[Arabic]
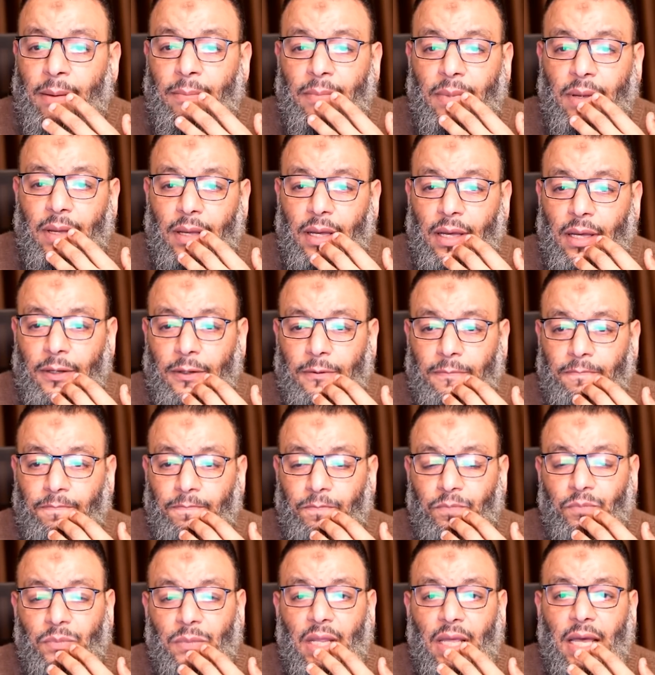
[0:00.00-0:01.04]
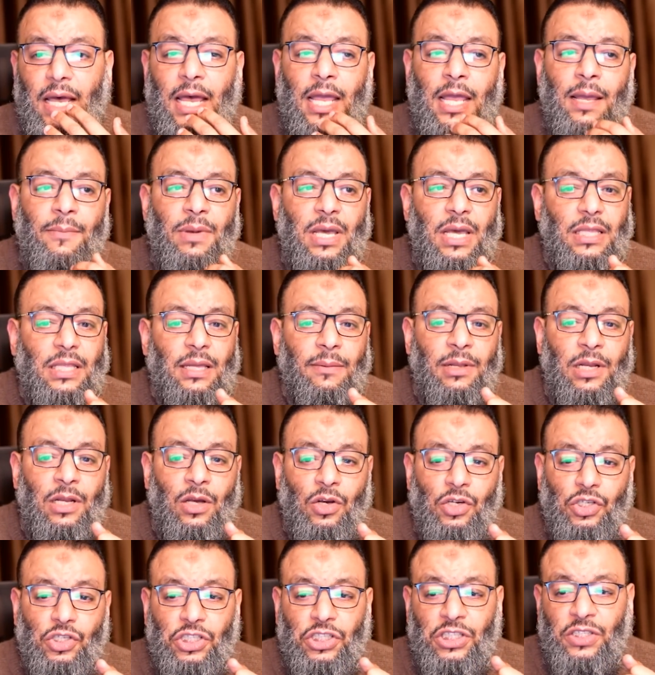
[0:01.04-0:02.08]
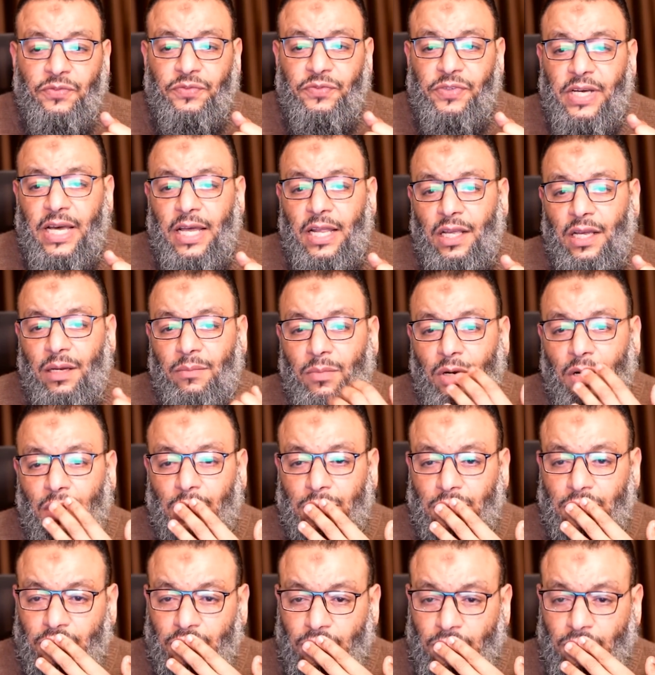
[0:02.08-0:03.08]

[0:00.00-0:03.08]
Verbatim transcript: اكتب آية 128 في آل عمران